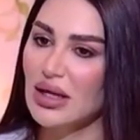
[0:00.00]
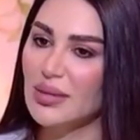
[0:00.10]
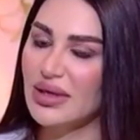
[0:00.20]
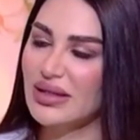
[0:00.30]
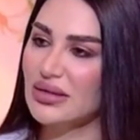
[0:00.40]

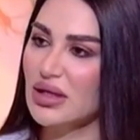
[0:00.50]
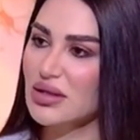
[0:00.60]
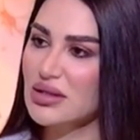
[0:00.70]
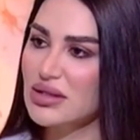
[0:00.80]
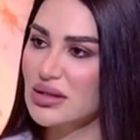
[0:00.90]
قبل كده
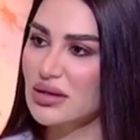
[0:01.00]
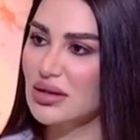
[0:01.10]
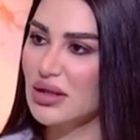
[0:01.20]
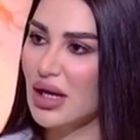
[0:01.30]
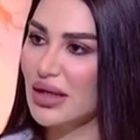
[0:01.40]

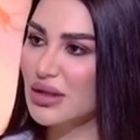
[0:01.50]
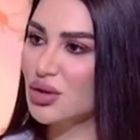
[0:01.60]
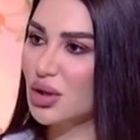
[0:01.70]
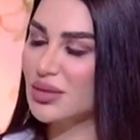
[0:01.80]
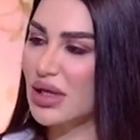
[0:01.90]
تعرضتي لاي
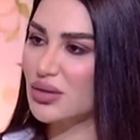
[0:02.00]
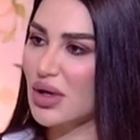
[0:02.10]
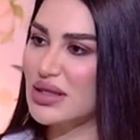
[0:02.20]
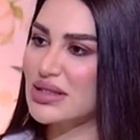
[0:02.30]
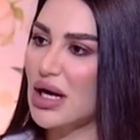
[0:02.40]
نوع من
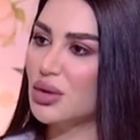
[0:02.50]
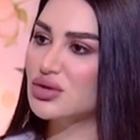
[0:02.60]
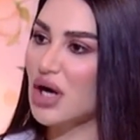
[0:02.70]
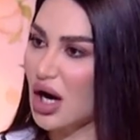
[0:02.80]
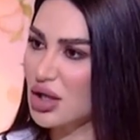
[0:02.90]
الانواع دي او
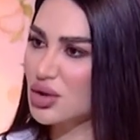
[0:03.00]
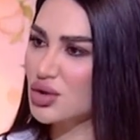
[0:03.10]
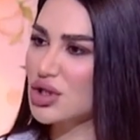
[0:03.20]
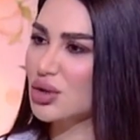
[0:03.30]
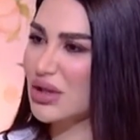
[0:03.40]

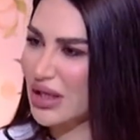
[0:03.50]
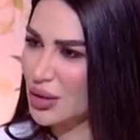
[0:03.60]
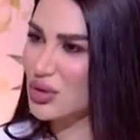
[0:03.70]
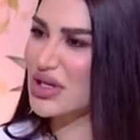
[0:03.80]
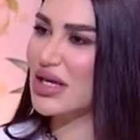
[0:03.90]
تحرش او
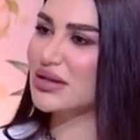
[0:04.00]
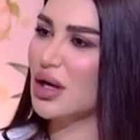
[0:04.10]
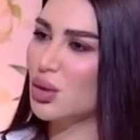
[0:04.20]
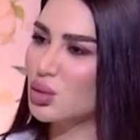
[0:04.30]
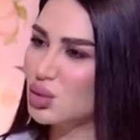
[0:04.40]
تجاوزات
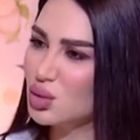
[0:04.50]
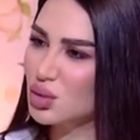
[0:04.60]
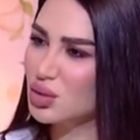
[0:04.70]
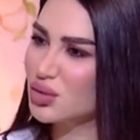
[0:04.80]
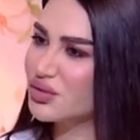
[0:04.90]
او
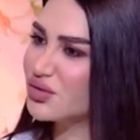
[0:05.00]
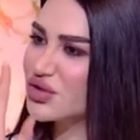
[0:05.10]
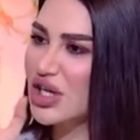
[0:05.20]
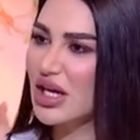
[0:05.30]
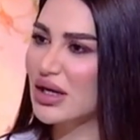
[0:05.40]
في
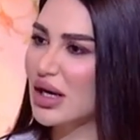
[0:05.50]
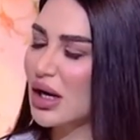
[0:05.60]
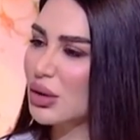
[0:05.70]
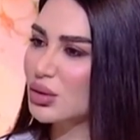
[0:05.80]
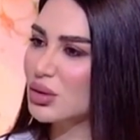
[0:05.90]

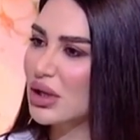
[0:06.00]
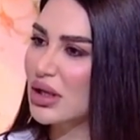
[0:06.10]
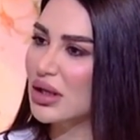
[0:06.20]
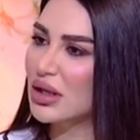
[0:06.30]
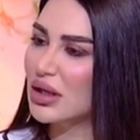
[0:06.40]
شارع او
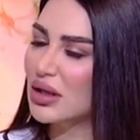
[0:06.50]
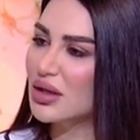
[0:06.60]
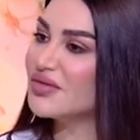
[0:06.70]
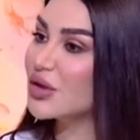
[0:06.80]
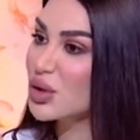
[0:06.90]

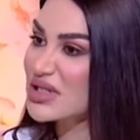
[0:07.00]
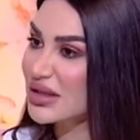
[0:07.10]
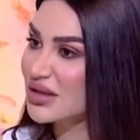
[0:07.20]
في الوسط